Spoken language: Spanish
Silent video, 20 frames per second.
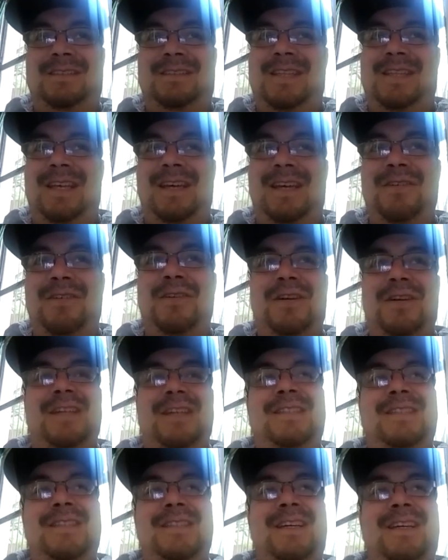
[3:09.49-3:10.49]
tengo que
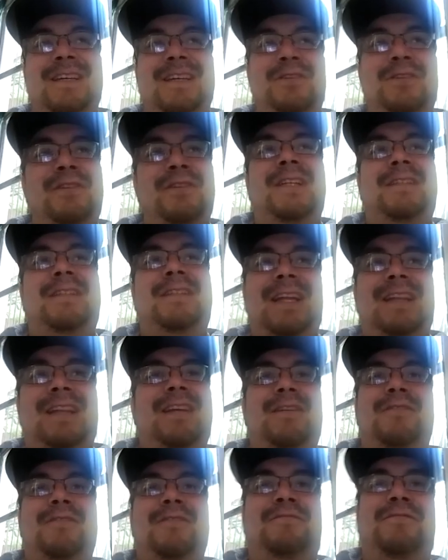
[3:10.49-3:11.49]
decir que estoy
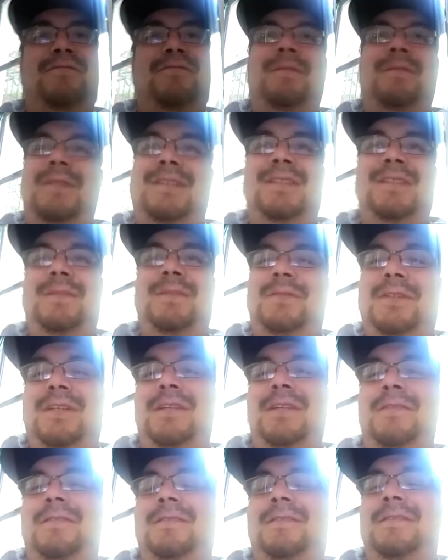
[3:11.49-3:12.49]
bastante conforme sí porque
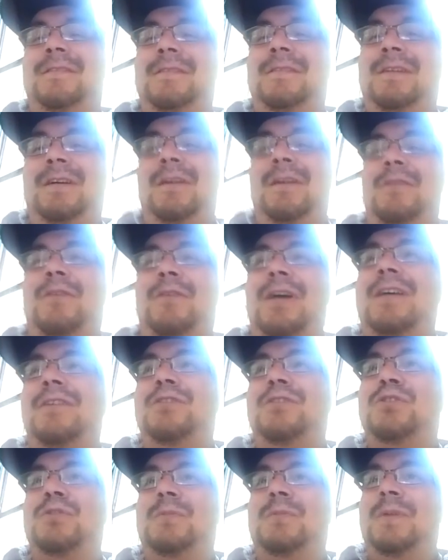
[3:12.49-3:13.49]
no, lo ha ido
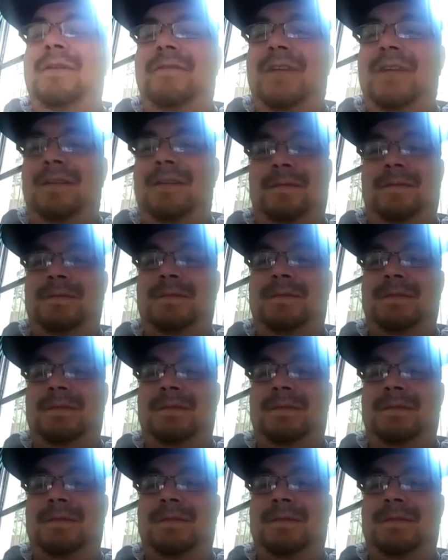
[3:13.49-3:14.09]
súper bien.